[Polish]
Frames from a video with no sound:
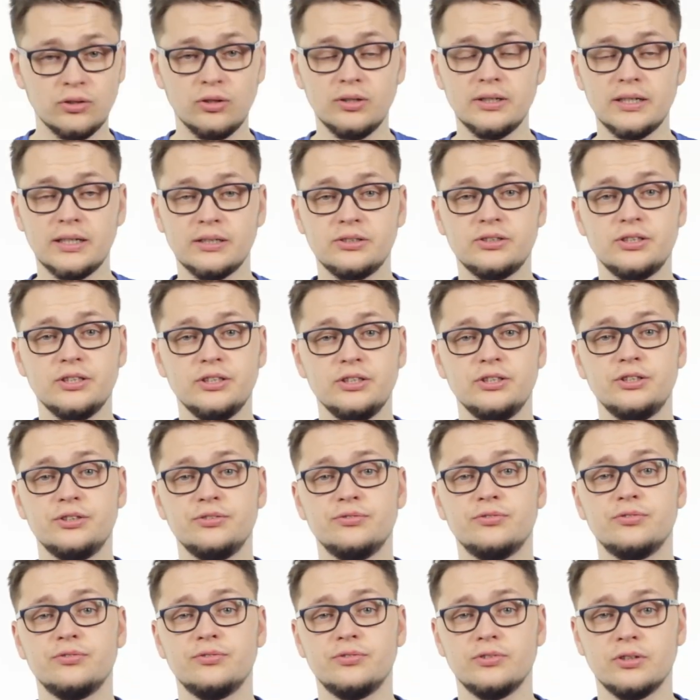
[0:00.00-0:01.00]
dolna część
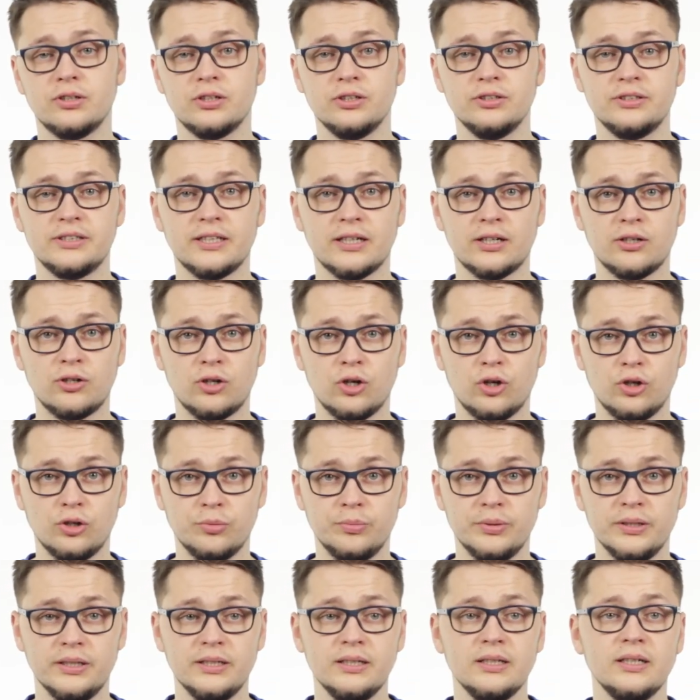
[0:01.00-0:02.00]
w okolicach
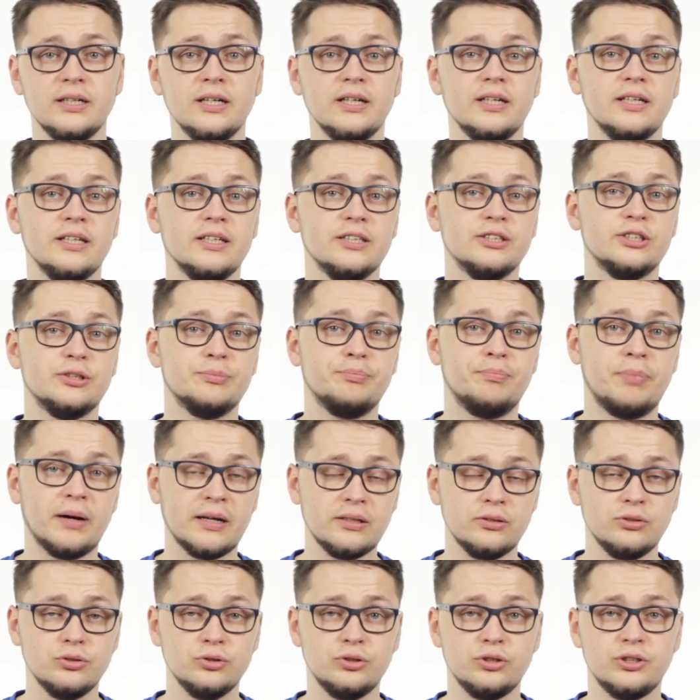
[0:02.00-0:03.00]
korby jest
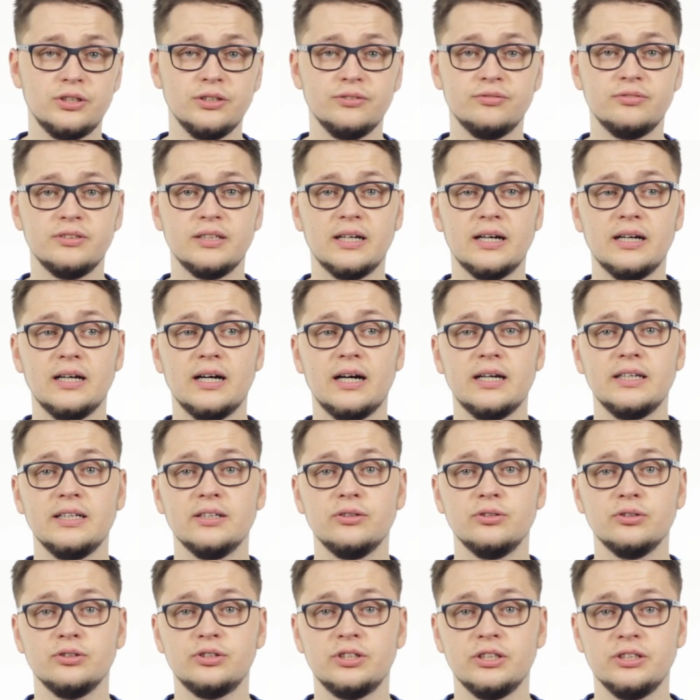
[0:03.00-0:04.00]
bardzo sztywna, a
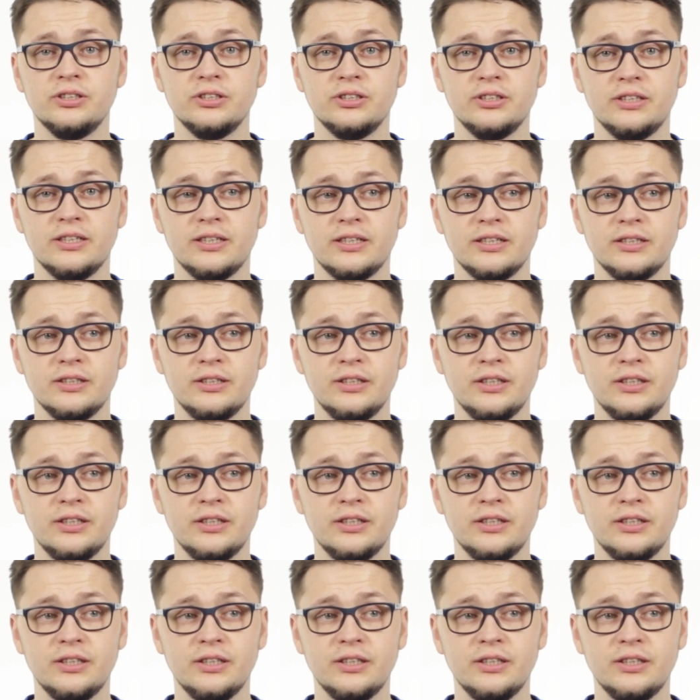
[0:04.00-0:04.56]
jednocześnie